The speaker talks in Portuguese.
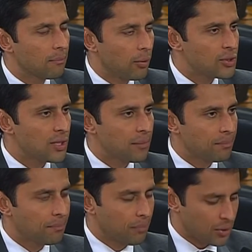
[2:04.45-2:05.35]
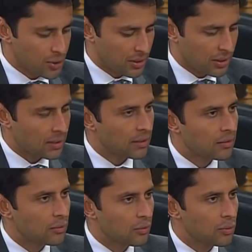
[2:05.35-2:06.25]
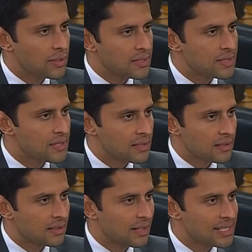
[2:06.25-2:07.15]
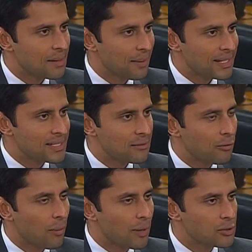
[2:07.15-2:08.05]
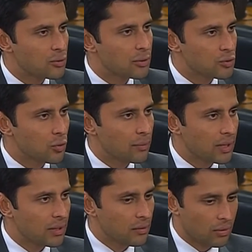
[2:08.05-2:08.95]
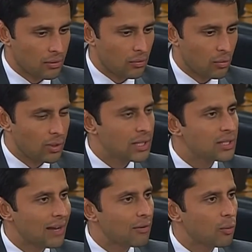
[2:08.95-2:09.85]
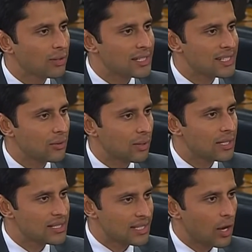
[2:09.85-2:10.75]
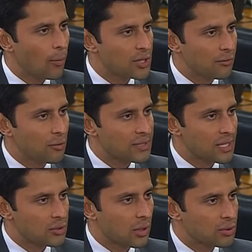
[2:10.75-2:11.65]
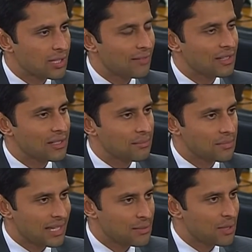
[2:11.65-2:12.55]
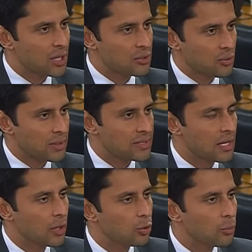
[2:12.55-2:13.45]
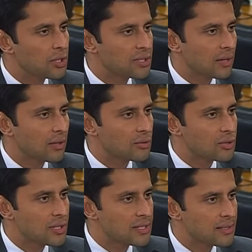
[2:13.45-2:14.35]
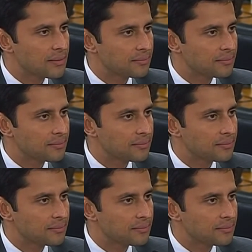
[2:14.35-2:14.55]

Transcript: Pode, pode nos trazer mais informações sobre o que estava acontecendo ali, se realmente a Força Nacional estava nas mediações do Ministério da Justiça?